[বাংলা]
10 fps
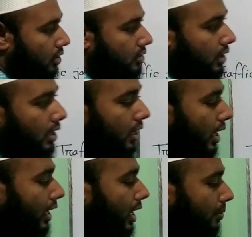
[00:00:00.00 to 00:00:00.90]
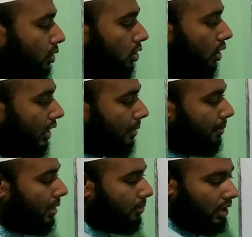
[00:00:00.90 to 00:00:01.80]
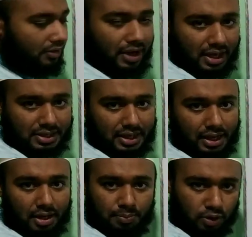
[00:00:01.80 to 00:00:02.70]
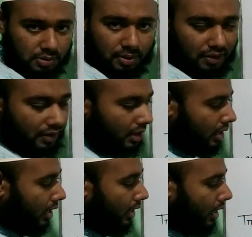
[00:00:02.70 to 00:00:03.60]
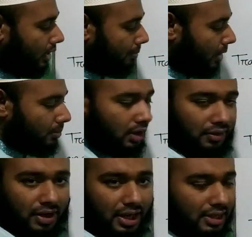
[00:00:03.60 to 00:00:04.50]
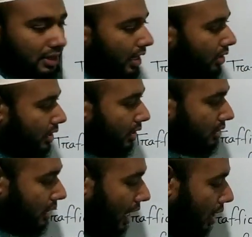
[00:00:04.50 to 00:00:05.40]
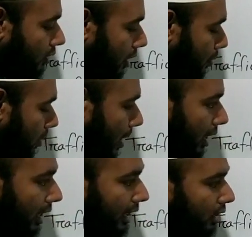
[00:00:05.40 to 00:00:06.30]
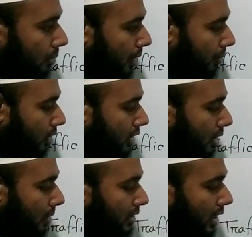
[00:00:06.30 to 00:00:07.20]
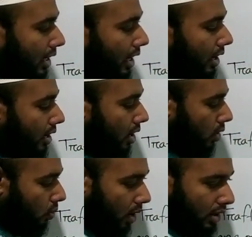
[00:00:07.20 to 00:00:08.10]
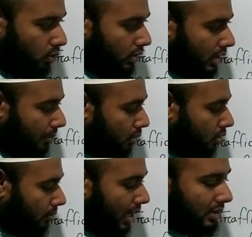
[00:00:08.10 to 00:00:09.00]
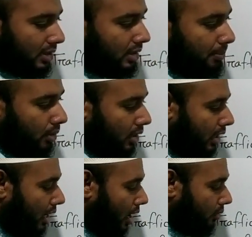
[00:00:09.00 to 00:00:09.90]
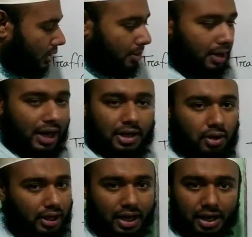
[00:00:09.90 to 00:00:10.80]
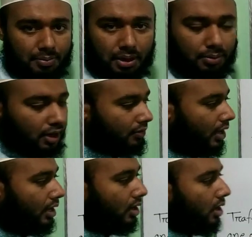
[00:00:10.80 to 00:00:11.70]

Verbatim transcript: কান্ট্রি এখানে মধ্যে একটা প্রি মডিফায়ার আছে এখানে পোস্ট মডিফায়ার না এখানে একটা প্রি মডিফায়ার আছে কারণ এটা হচ্ছে নাউনের পূর্বে আর্টিকেল ও প্রি পজিশনের মাঝখানে ওয়ার্ড দুইটা প্রথমটা অ্যাডজেক্টিভ পরেরটা নাউন তার মানে এটাও কি এখানে প্রি মডিফায়ার